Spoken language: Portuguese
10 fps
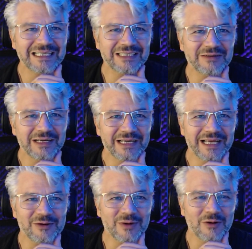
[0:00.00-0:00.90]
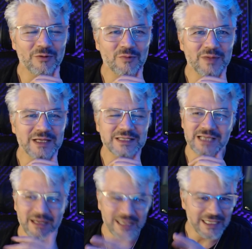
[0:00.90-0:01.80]
Então eram algumas,
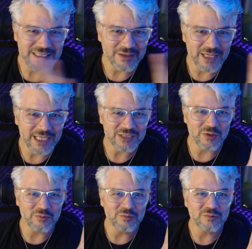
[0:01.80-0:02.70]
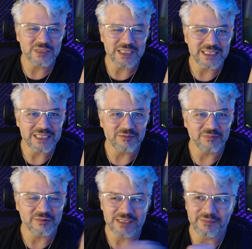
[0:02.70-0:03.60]
ah, essa é só um dos
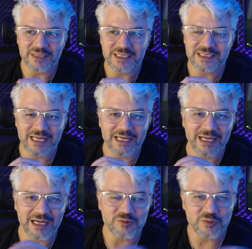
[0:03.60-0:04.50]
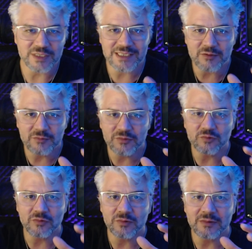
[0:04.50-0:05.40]
exemplos, né? Mas é, as coisas eram
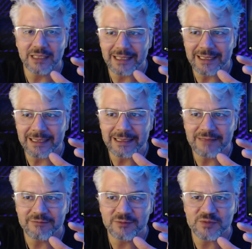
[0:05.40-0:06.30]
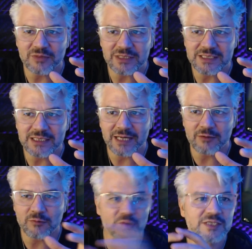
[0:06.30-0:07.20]
muito é, vamos supor assim,
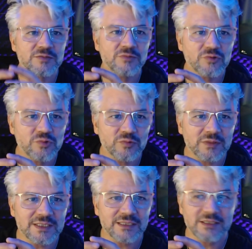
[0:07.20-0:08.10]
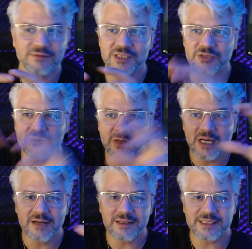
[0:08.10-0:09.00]
eram coisas muito juntas, né? Então você tinha, um,
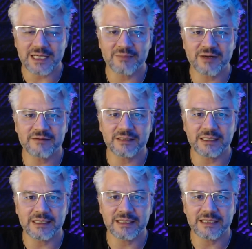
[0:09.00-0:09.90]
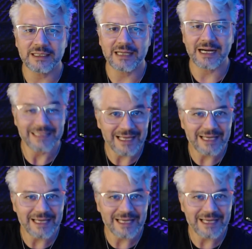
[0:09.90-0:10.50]
você acabava, é, é, a ideia